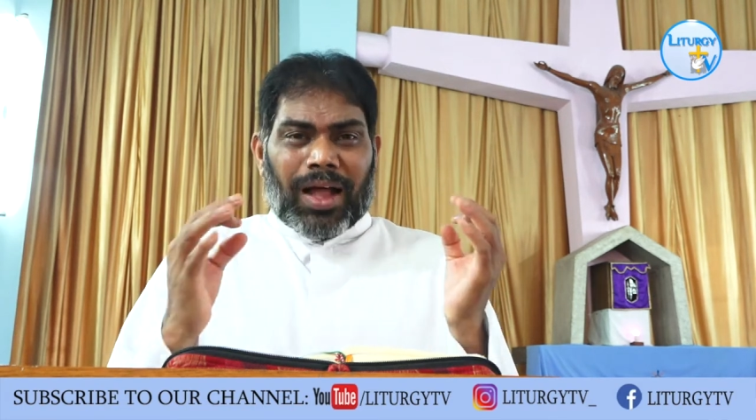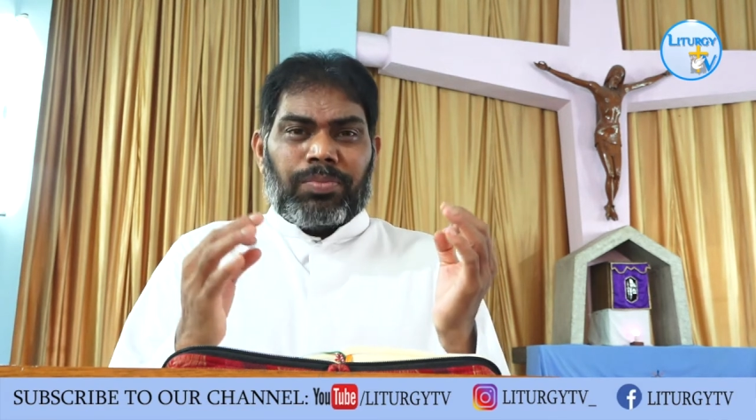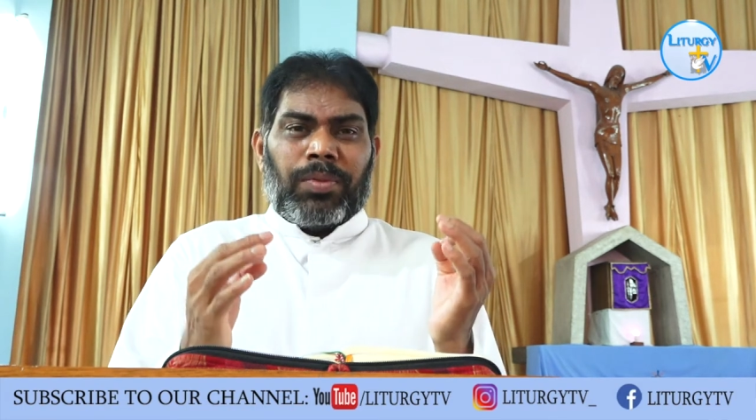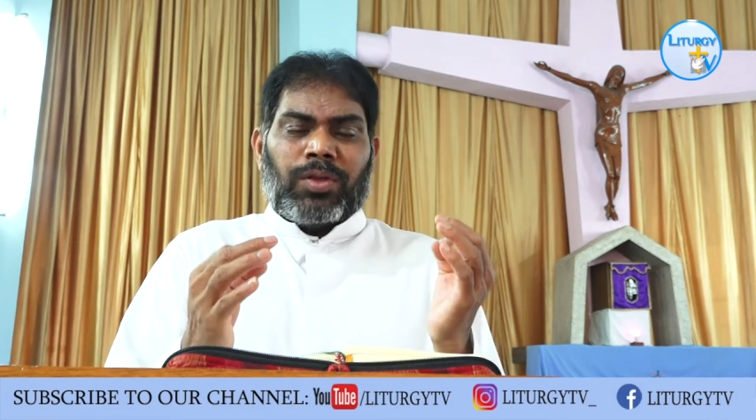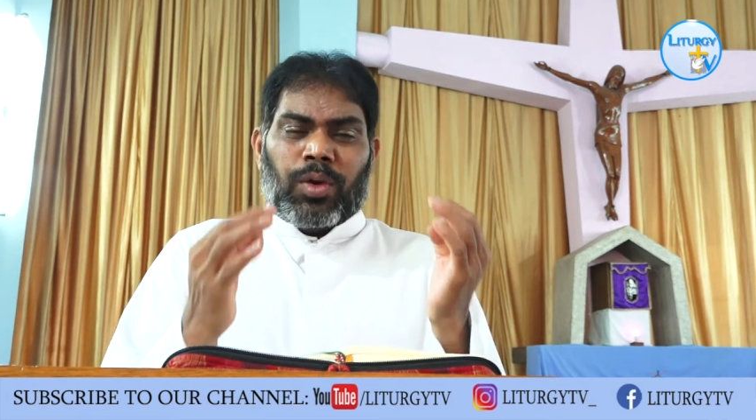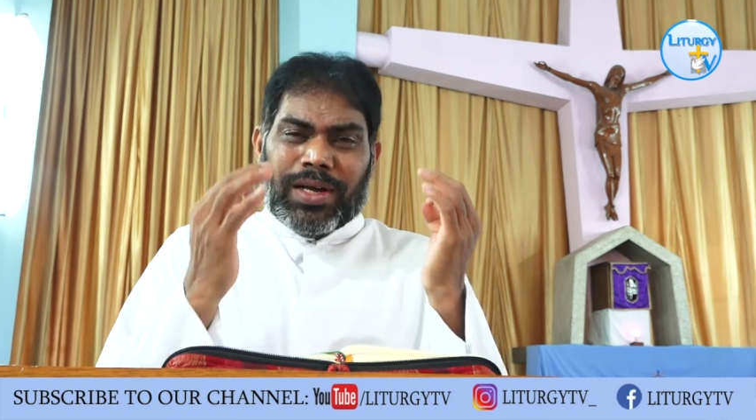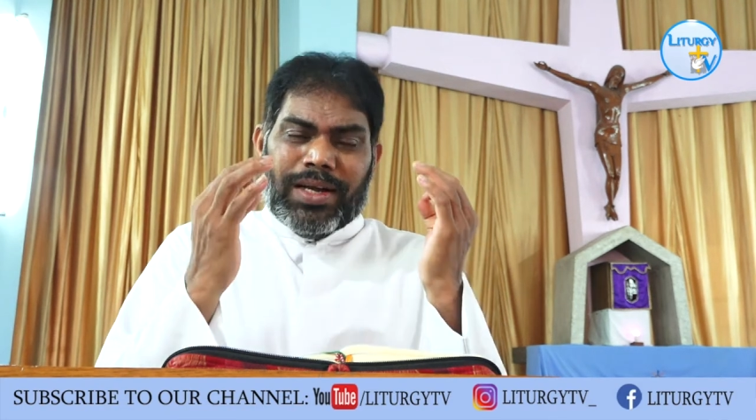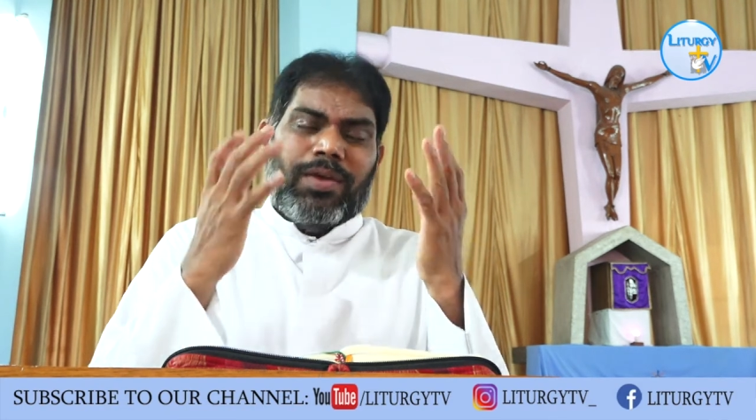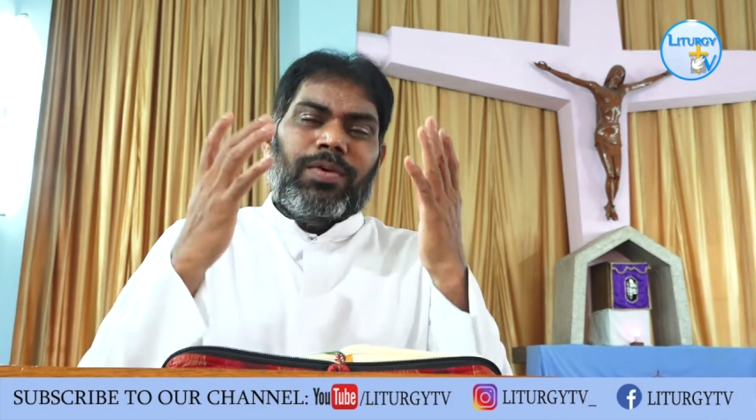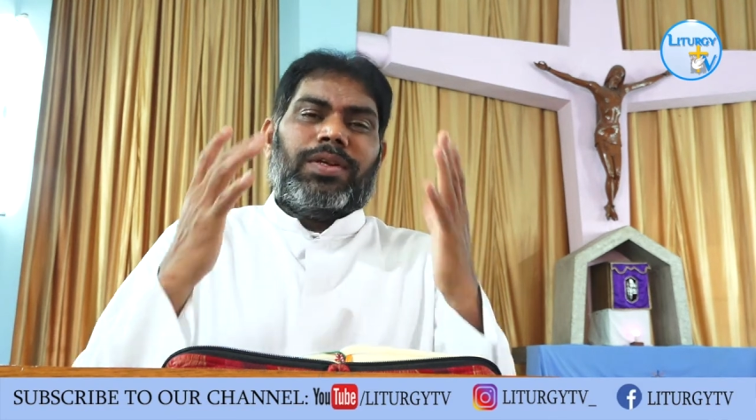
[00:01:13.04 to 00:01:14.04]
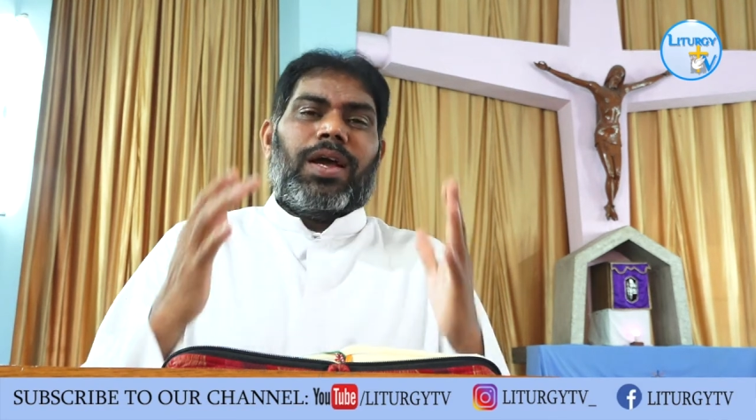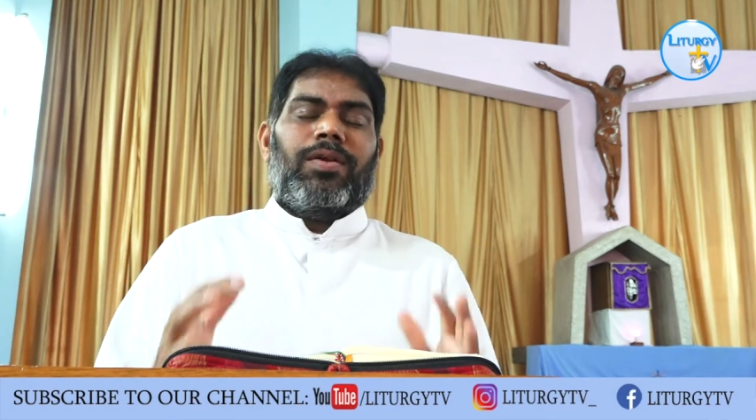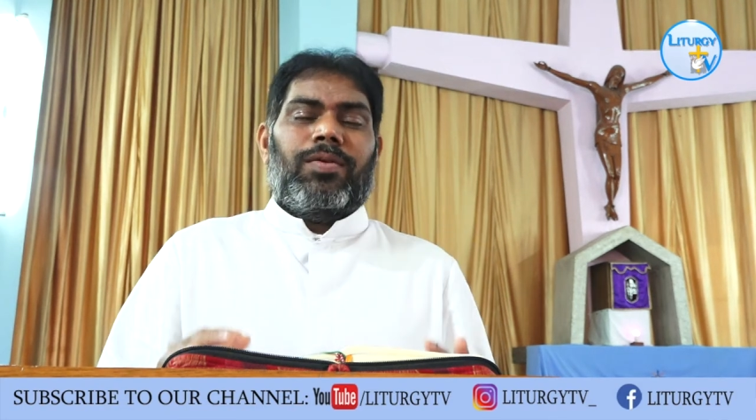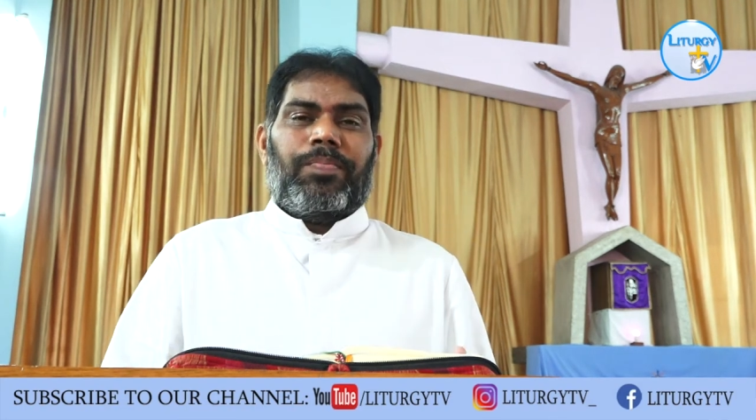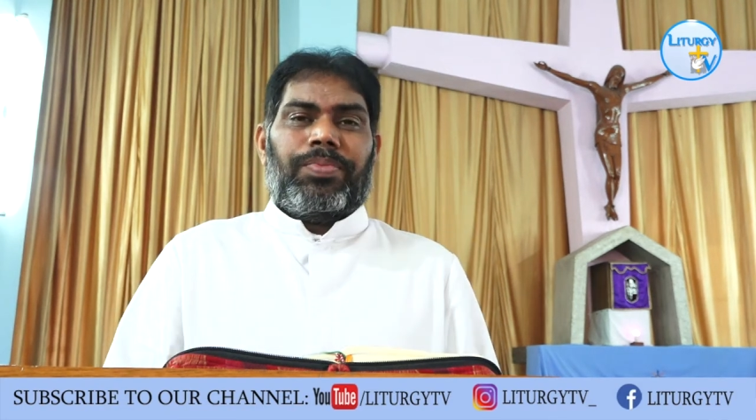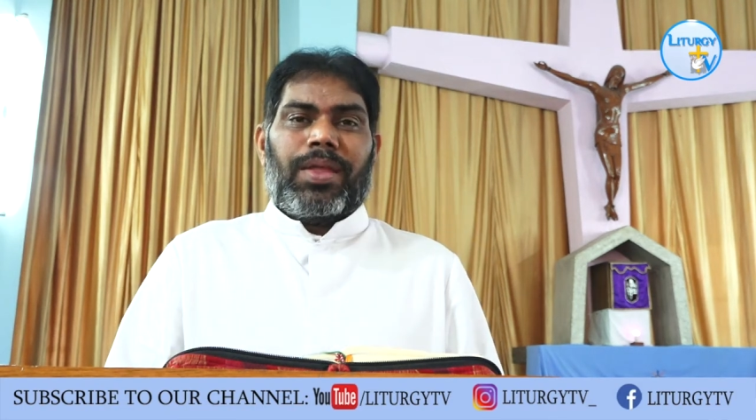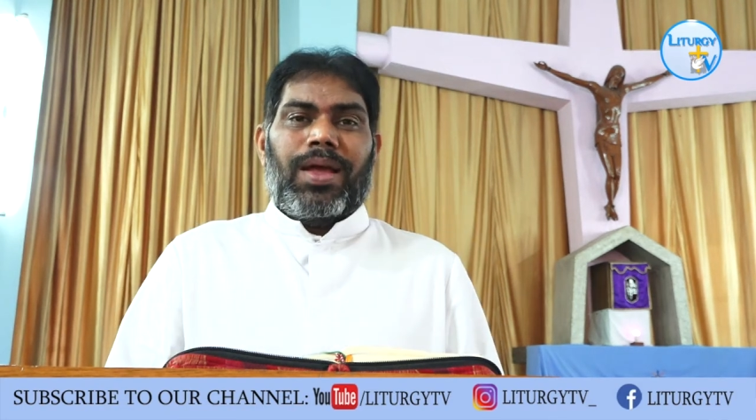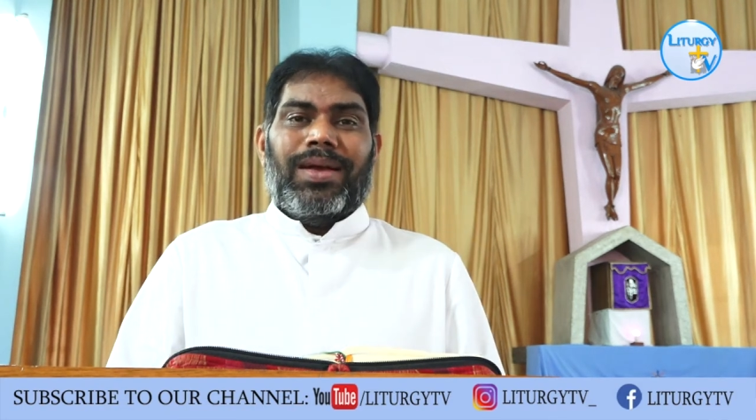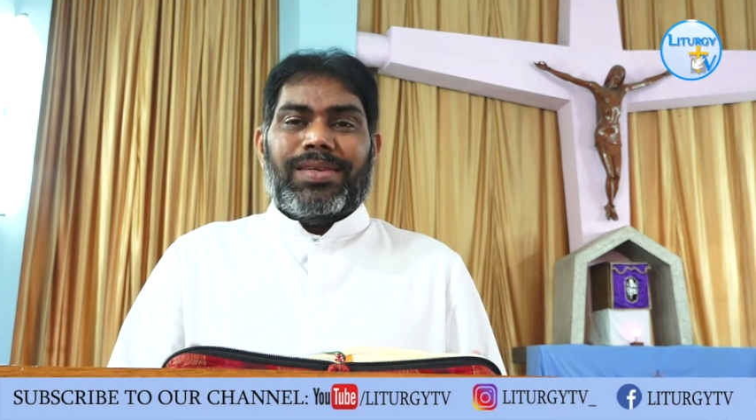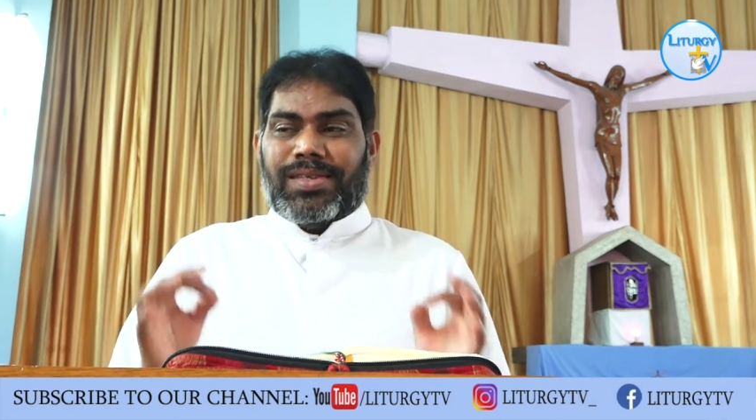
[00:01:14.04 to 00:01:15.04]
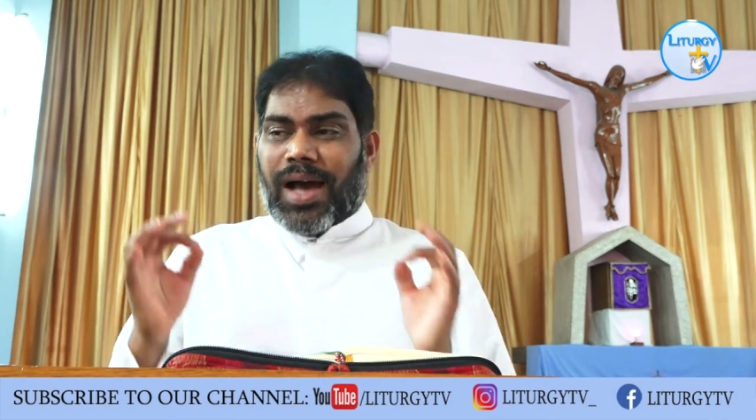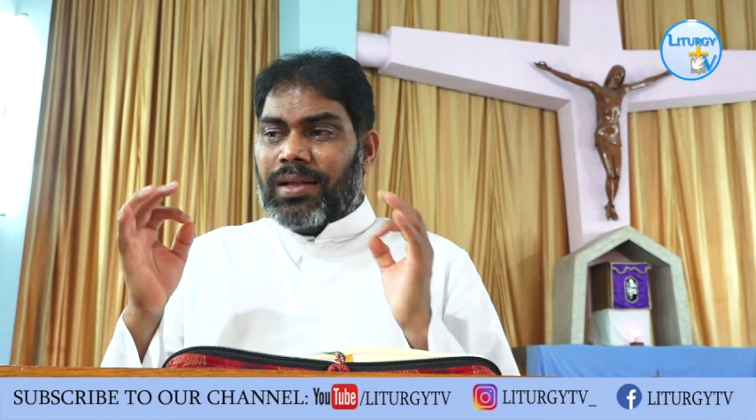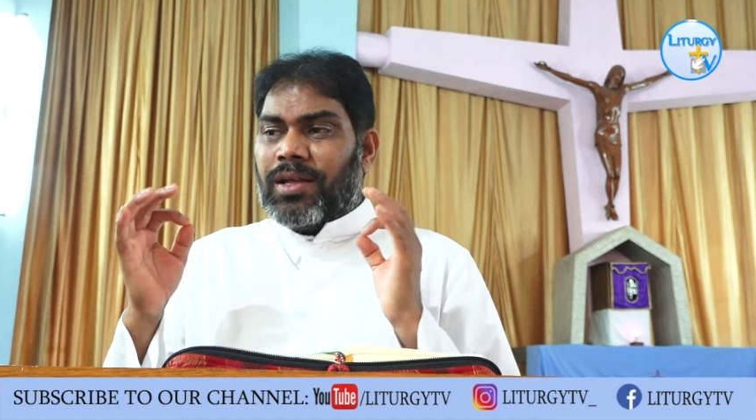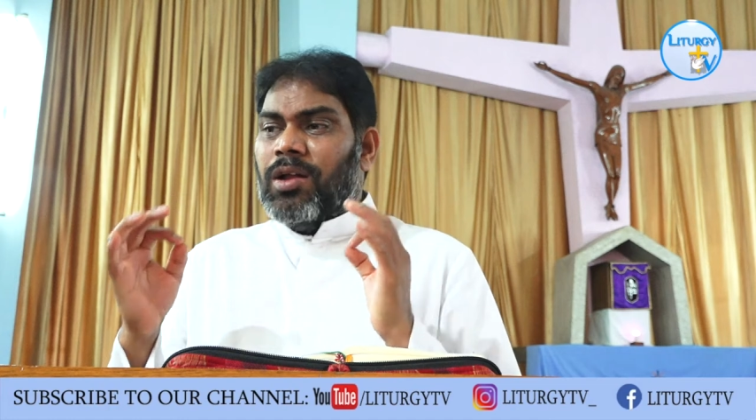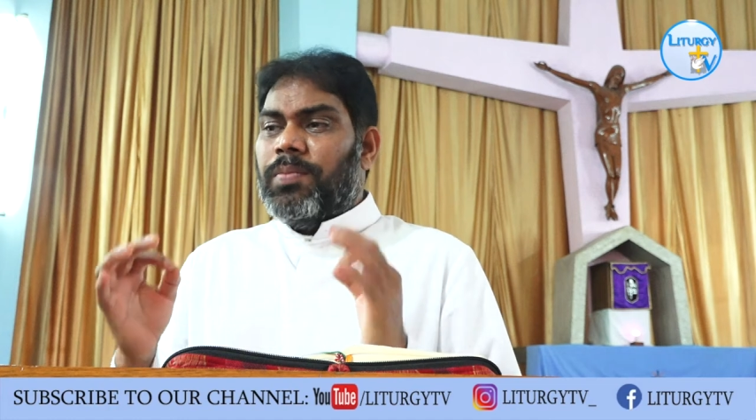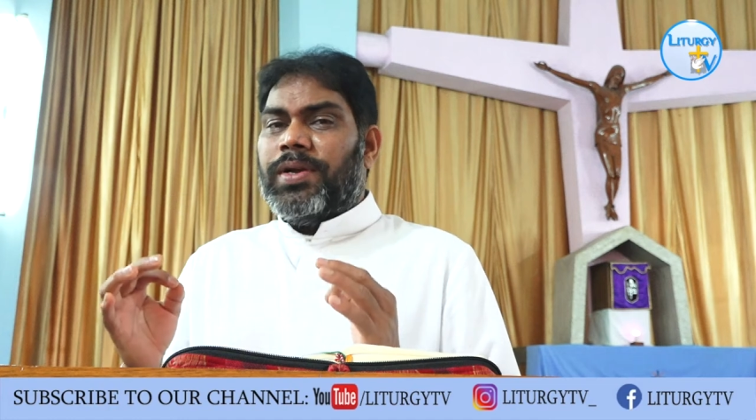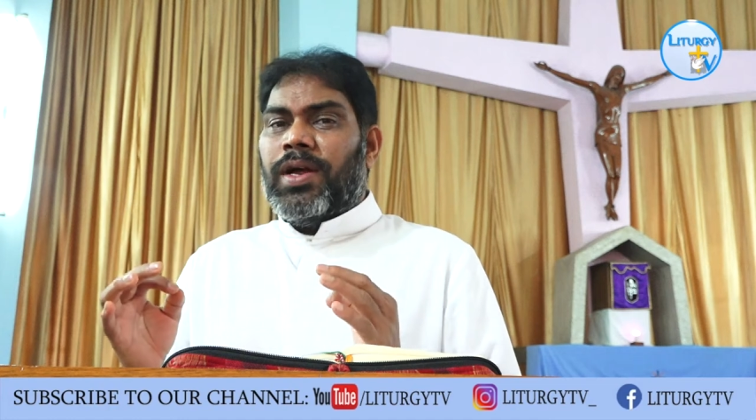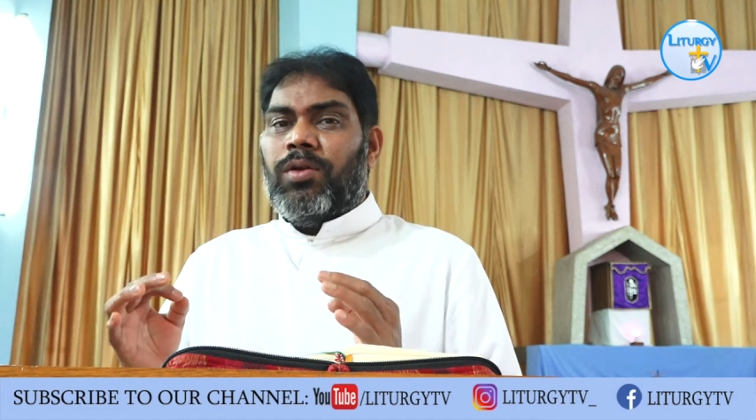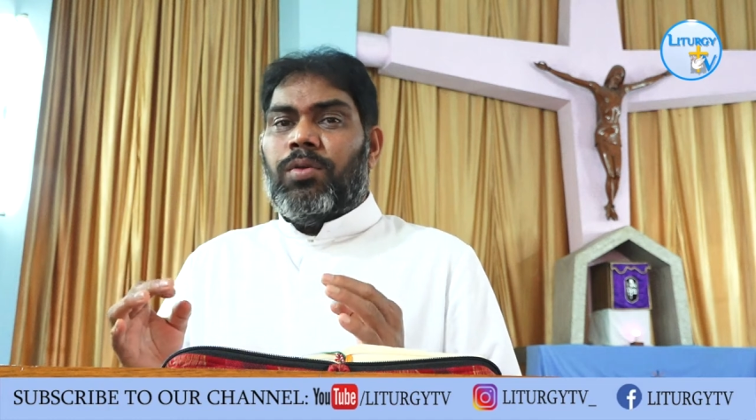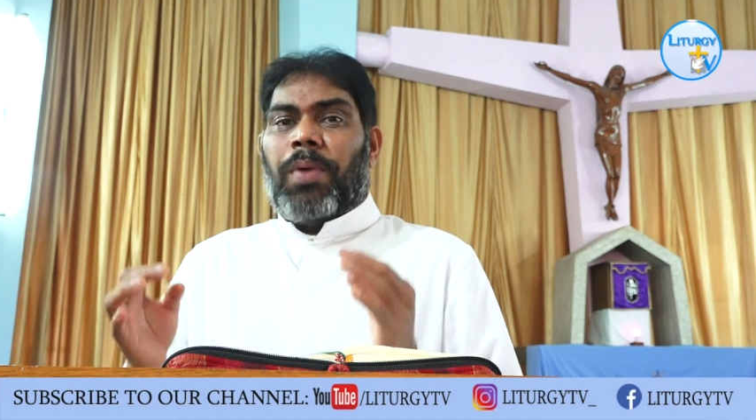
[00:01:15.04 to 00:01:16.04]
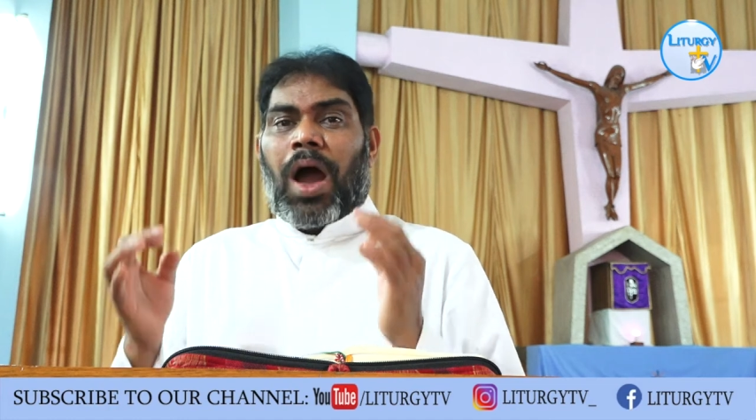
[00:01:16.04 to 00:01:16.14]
ఆత్మతో నిండి ఉంటారు సాతాను బిడ్డలు